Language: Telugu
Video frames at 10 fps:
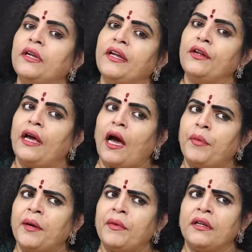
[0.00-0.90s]
నేను
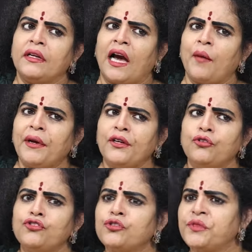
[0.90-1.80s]
యాభై యాభై
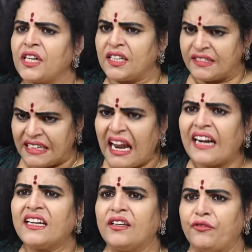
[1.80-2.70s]
యూట్యూబ్ ఛానల్స్
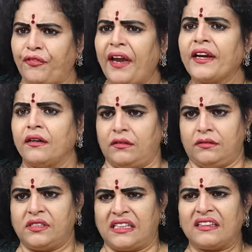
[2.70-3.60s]
ఇలాంటి ఫేక్
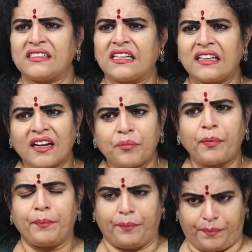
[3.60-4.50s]
చెత్త చెదారం
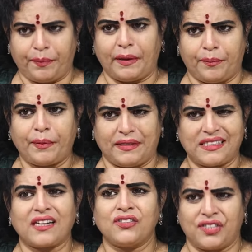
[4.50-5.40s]

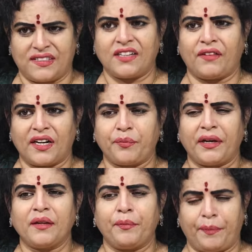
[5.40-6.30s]
ప్రచారం చేసే
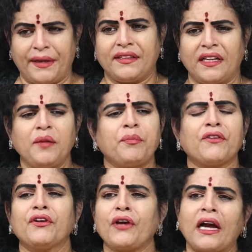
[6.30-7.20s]
వాటిపైన పెడితే
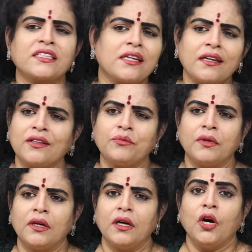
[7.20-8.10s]
ఇప్పటివరకు యాక్షన్ లేదు
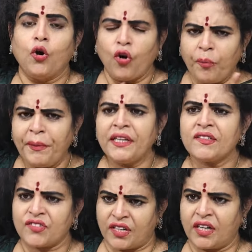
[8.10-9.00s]
హోమ్
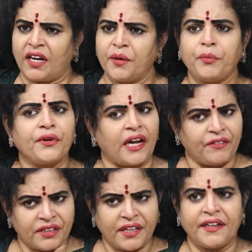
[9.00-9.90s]
మినిస్టర్ గారు ఇప్పుడు
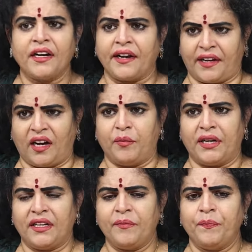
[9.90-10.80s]
రేవంత్ రెడ్డి గారే
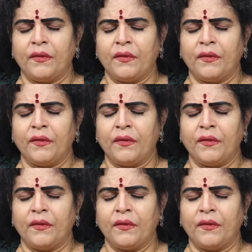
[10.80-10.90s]
కాబట్టి